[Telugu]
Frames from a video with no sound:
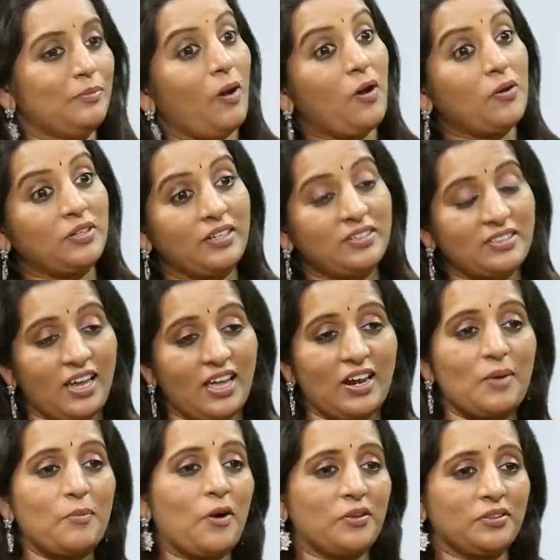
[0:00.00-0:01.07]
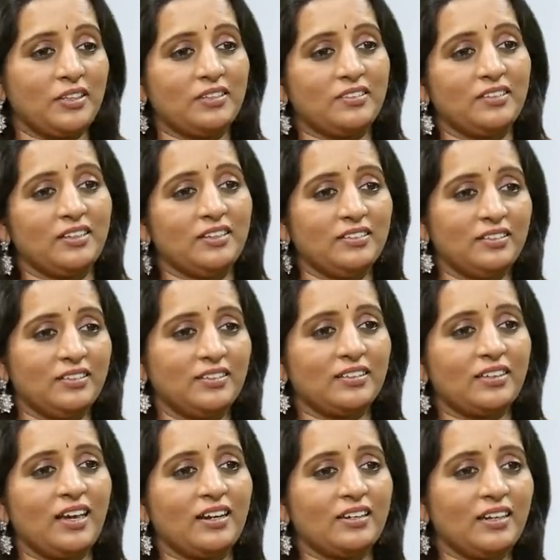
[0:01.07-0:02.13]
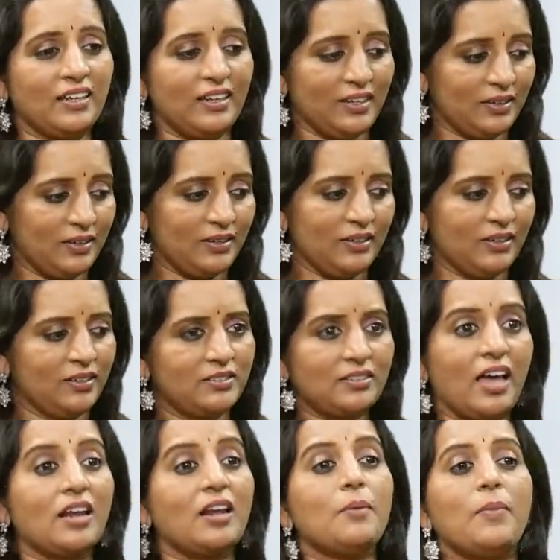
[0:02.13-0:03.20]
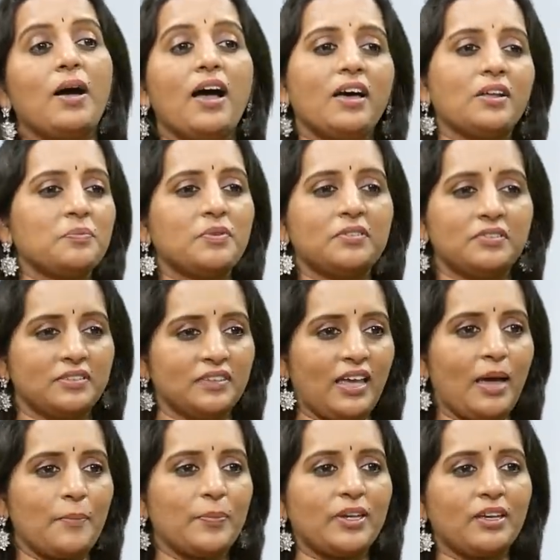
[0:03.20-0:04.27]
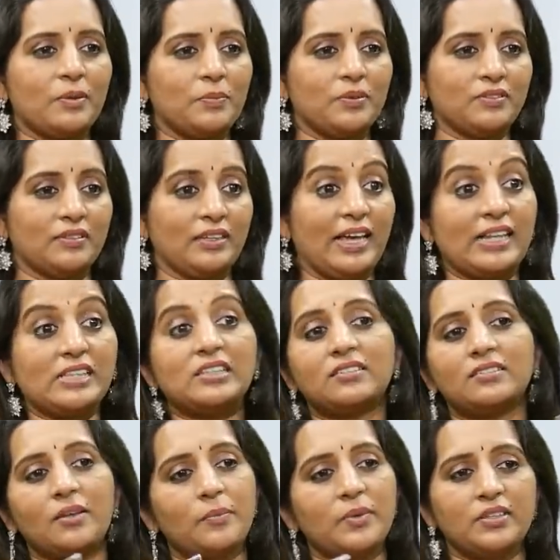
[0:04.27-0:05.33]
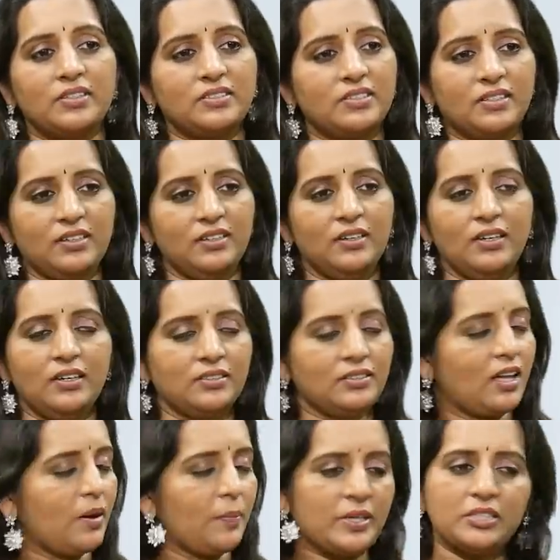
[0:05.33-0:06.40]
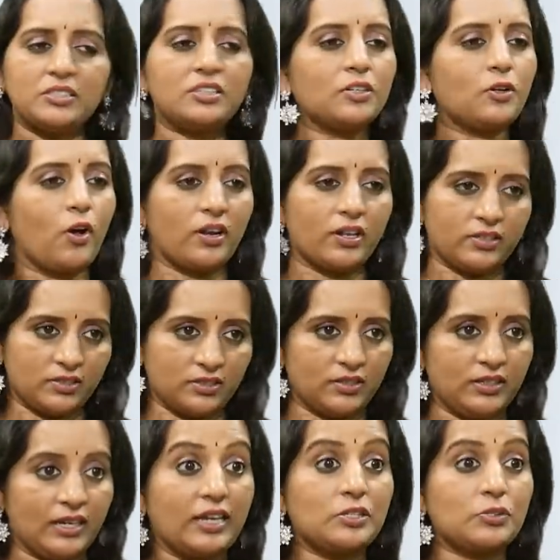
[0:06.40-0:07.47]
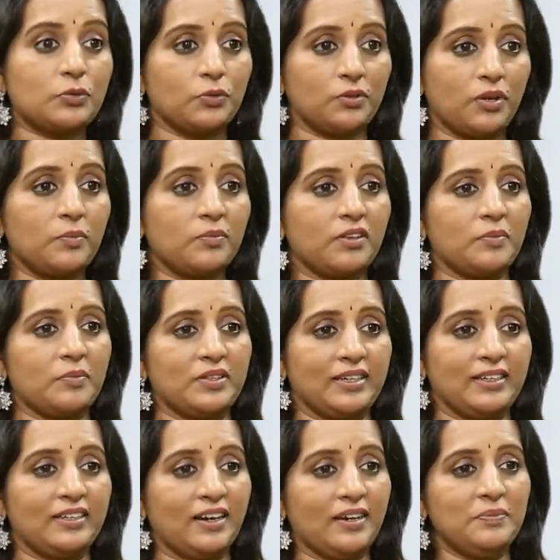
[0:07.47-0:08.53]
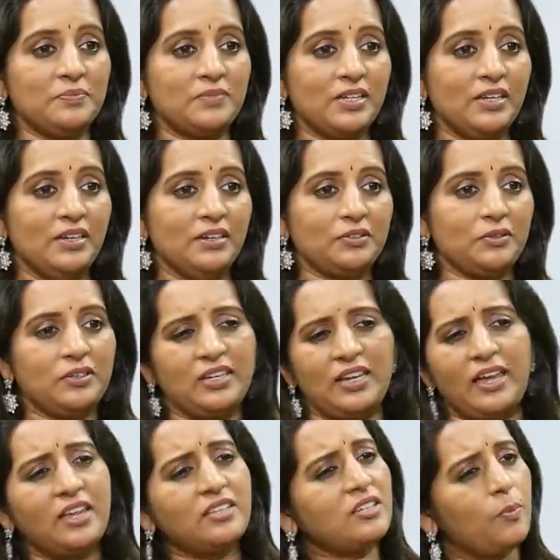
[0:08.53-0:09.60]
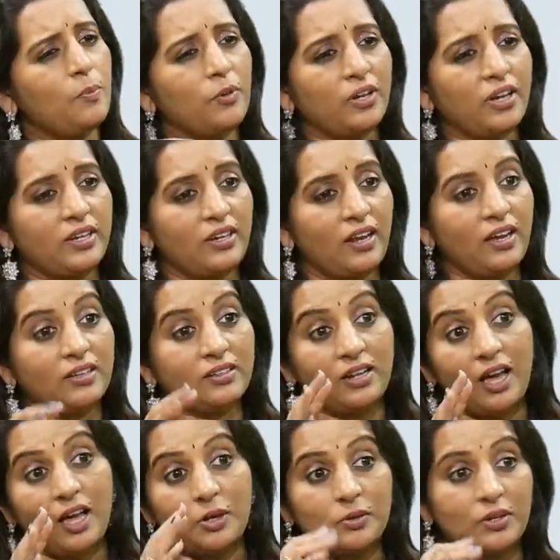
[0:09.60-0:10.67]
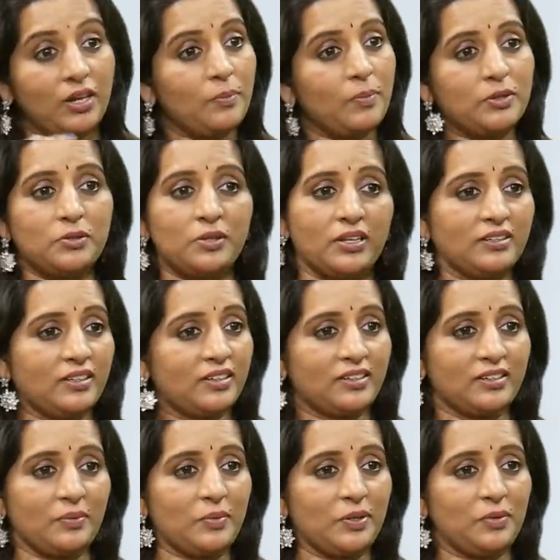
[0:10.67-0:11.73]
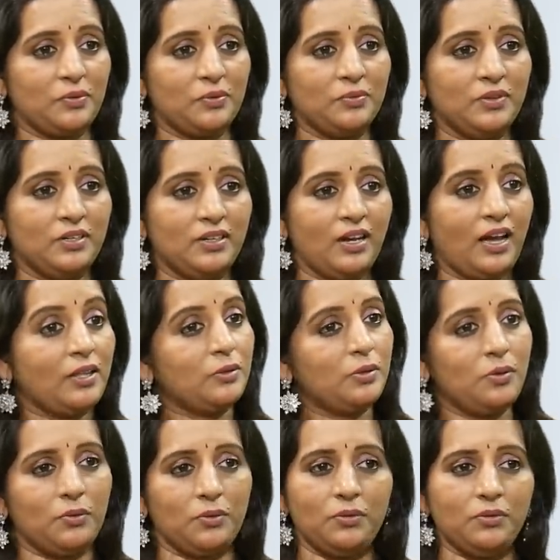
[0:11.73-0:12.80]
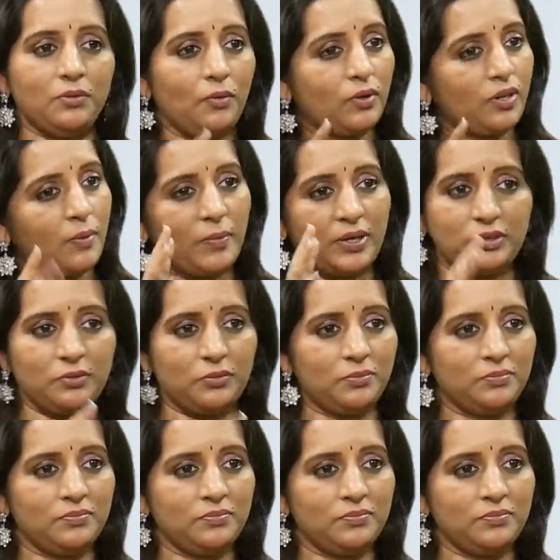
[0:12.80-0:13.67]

బాగున్నాను చాలా బాగున్నాను సార్ నిజంగా అంటే చాలా బాగా అనిపిస్తుంది హ్యాపీగా అనిపిస్తుంది హెల్త్కి సంబంధించి చాలా మంచి నాలెడ్జ్ నేర్చుకుంటున్నాం సార్ మీ దగ్గర సో ఏ జబ్బుకైనా నాలుగే మందులు అన్నారు కదా మీరు అందులో ఒక మందు